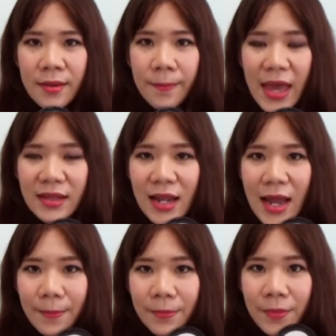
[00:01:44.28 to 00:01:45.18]
แป้งต
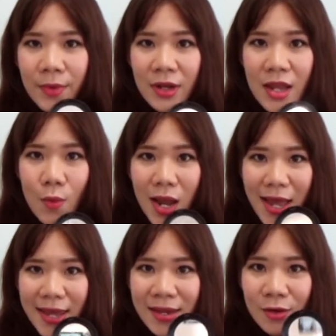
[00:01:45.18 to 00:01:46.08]
ลับเรียกว่าอะ
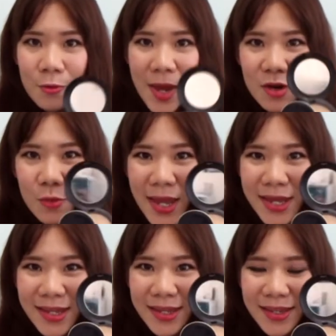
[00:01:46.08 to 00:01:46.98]
ไรรู้ไหมรู้ไหม
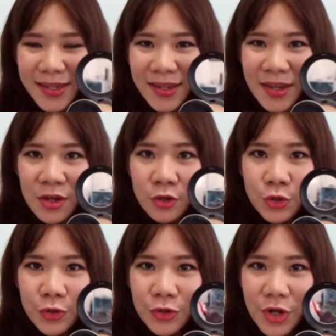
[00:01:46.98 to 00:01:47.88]

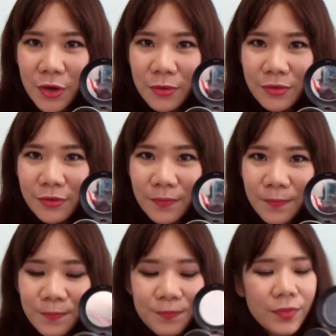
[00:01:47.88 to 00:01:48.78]
Do you know
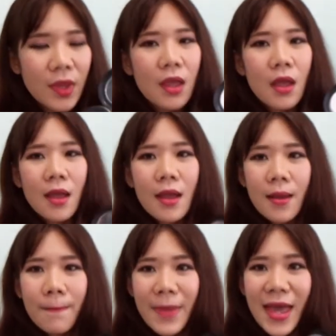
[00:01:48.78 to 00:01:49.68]

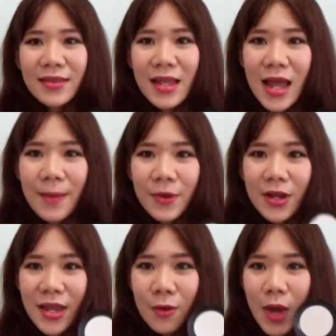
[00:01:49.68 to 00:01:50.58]
แป้งตลับก็
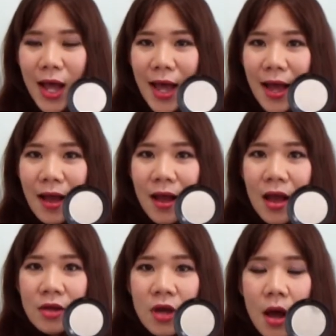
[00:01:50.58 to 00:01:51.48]
เรียกว่า
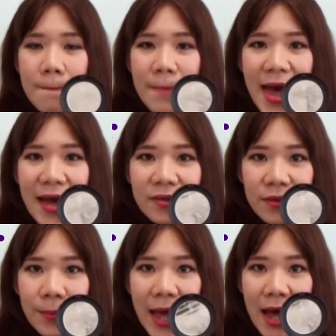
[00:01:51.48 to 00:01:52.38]
compact
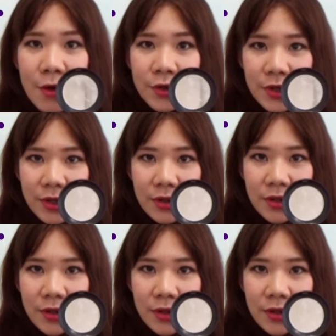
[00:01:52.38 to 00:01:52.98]
powder